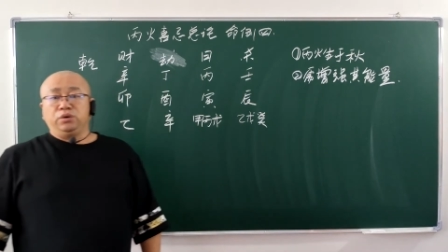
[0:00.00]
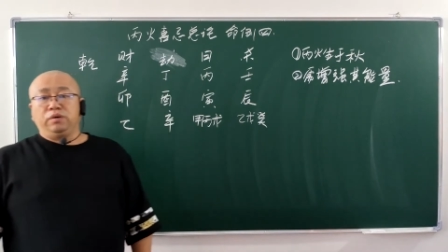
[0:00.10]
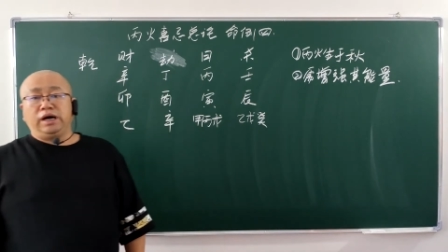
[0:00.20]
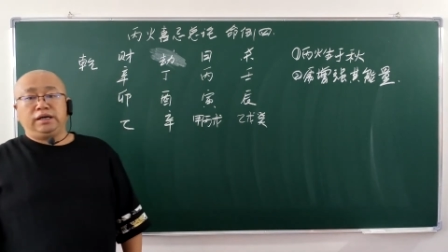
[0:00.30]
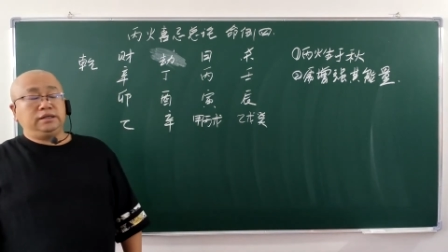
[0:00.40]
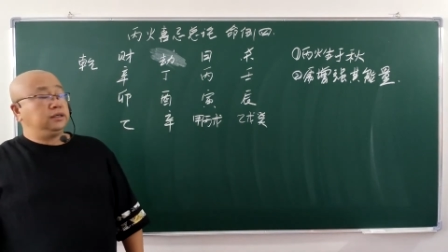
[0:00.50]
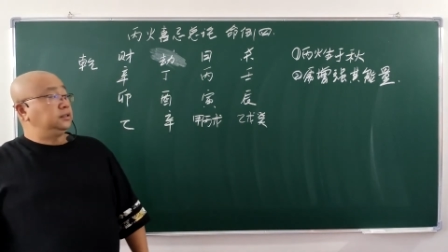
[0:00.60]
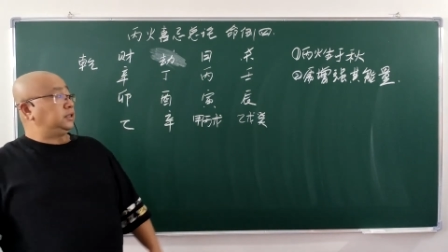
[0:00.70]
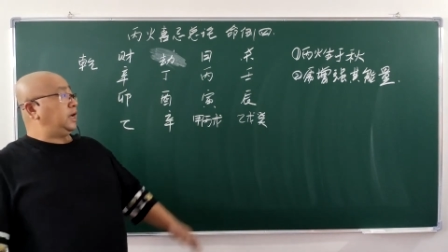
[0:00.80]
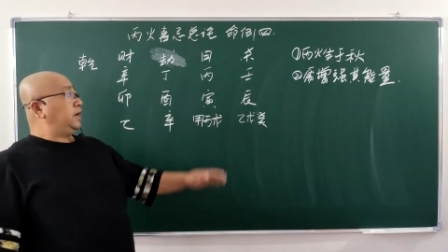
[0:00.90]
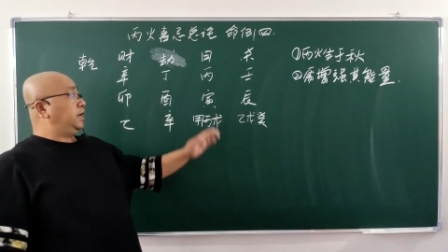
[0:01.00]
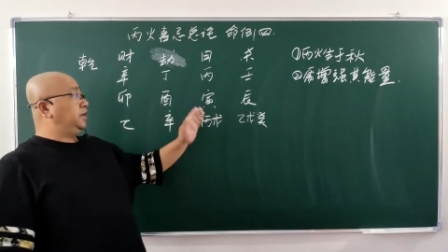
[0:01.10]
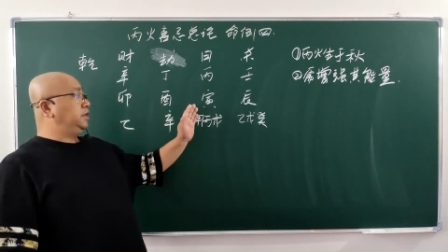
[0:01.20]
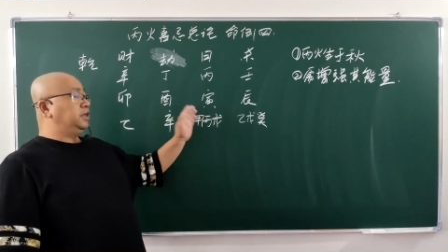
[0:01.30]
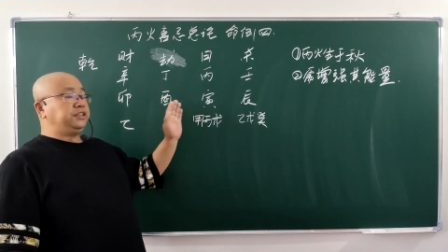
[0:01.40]
但很可惜
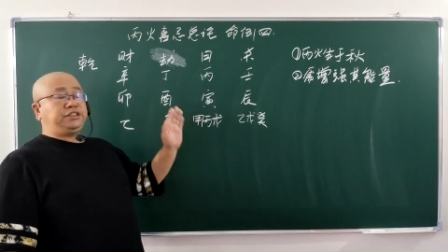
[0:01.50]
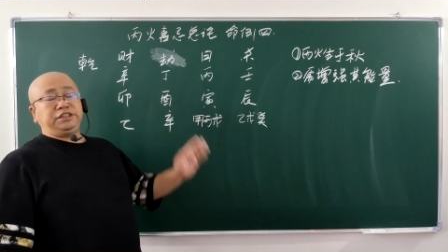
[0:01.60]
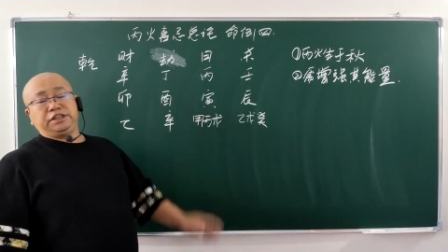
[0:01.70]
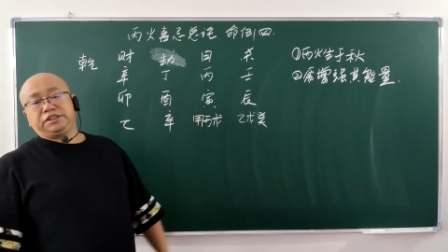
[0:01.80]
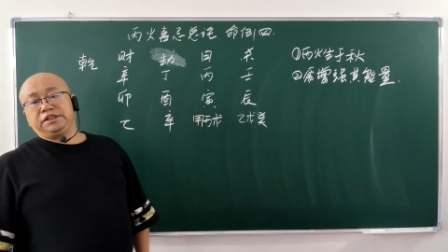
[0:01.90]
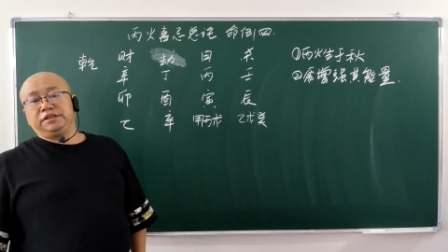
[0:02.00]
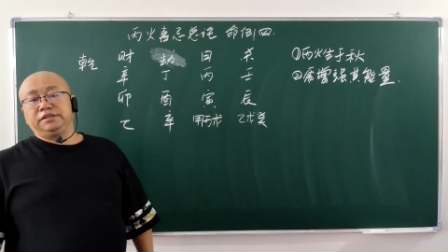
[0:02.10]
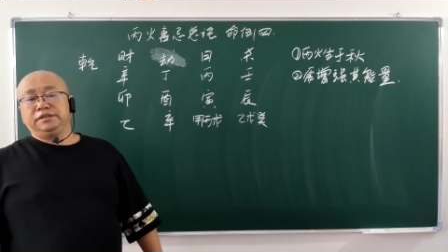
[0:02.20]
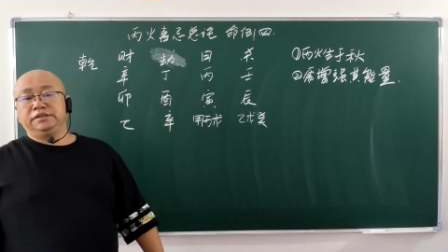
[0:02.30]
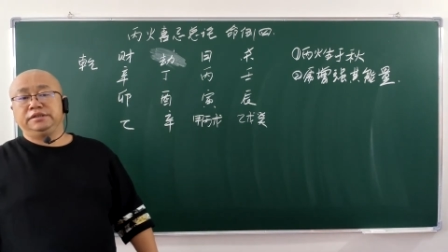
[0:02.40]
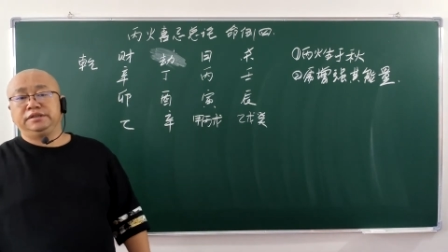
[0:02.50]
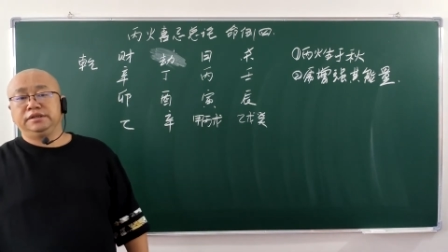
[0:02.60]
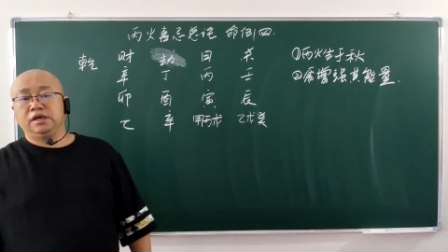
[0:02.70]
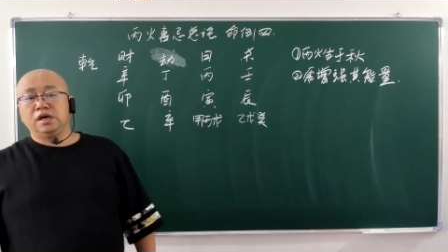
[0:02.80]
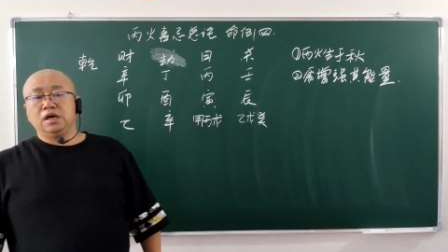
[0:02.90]
的是，
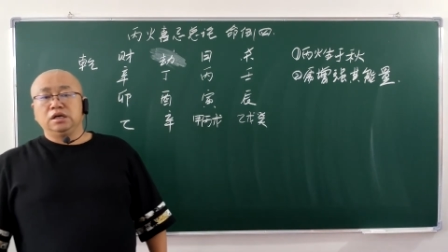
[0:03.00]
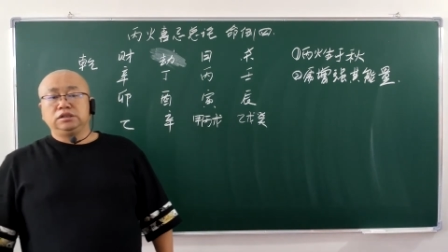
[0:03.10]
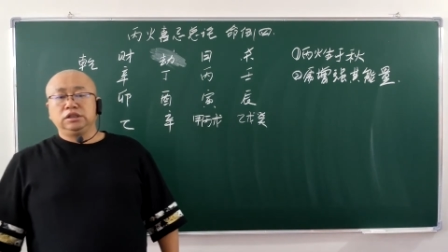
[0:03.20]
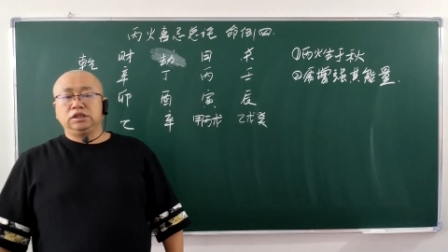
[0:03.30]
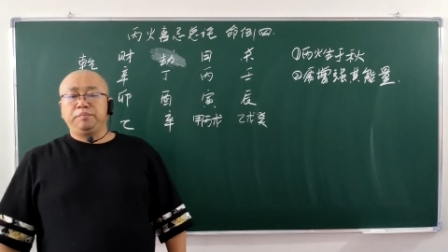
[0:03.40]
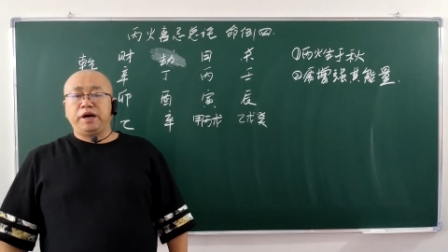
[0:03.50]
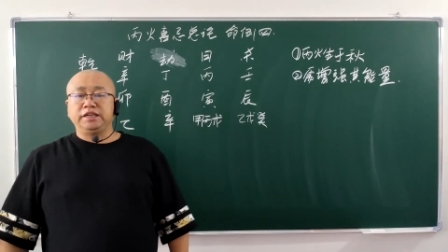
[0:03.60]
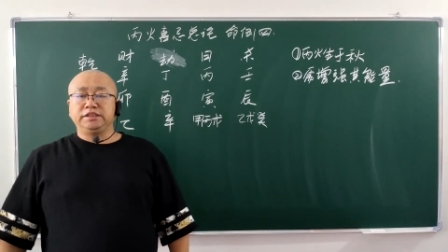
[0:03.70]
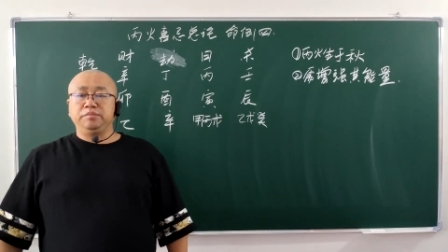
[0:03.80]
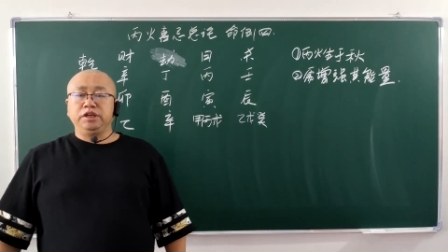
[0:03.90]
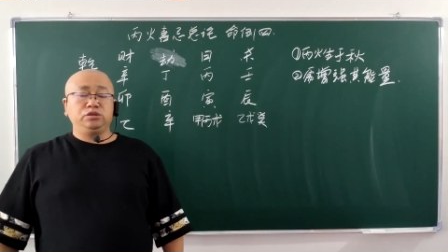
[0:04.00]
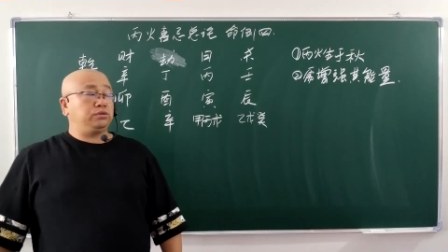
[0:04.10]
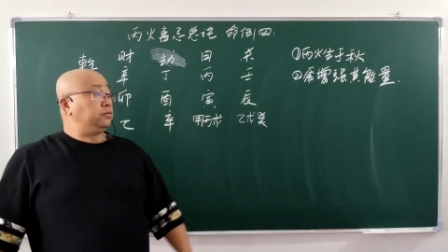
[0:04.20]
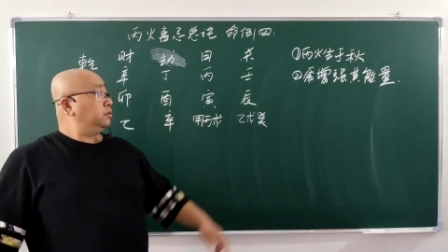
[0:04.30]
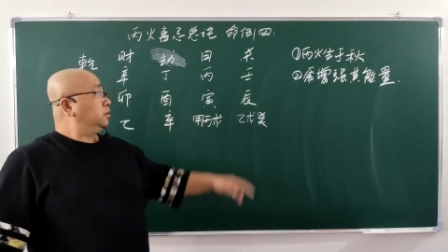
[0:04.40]
这个八字的命主
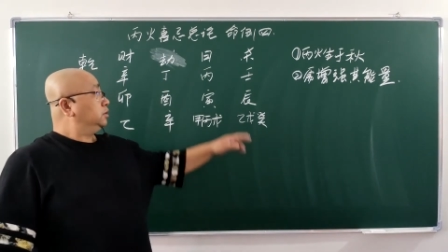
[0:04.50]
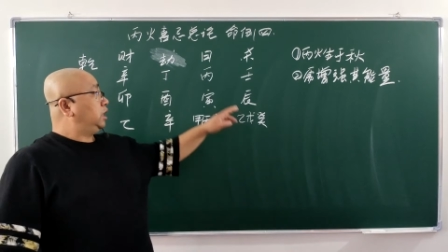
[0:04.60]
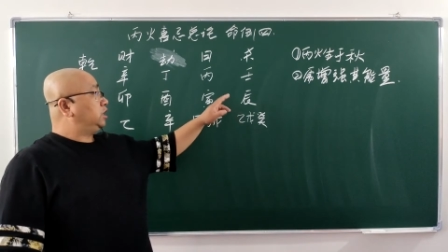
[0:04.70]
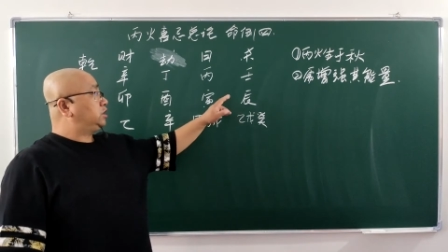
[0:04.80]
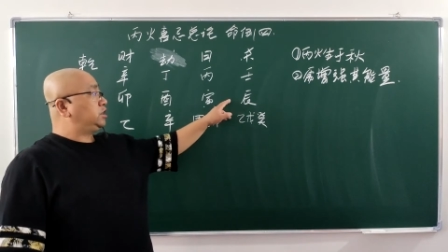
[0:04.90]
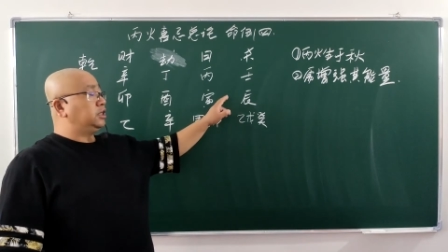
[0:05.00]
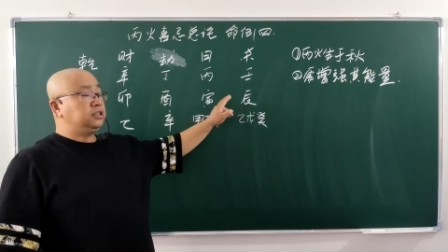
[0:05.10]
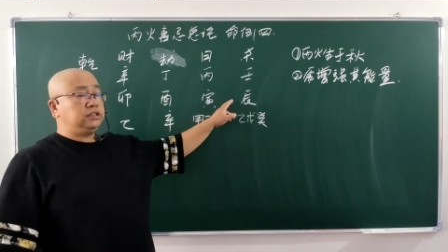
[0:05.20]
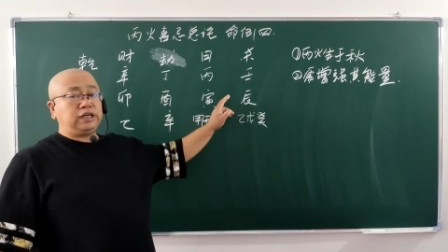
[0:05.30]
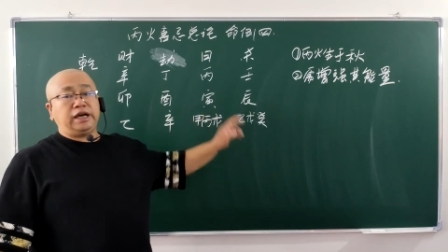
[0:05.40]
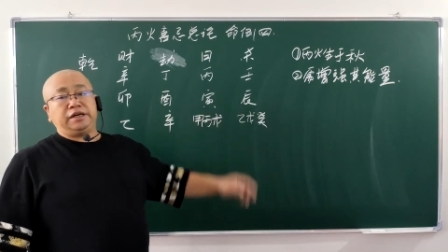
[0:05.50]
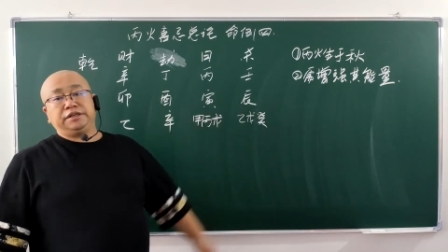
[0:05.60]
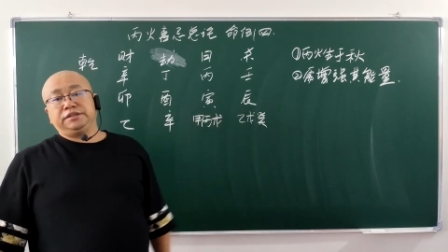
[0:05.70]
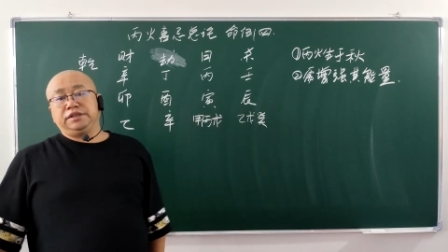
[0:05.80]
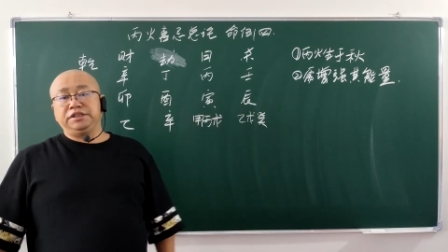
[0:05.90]
他生在壬
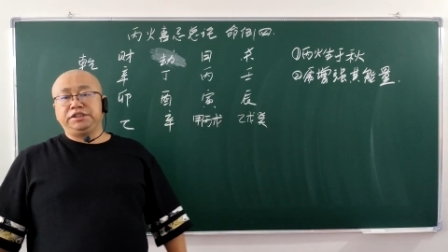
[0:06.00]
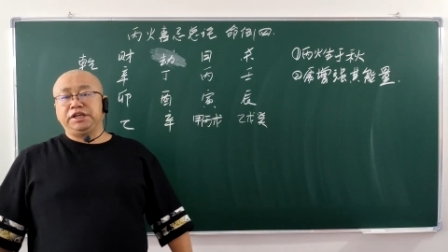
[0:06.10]
辰时。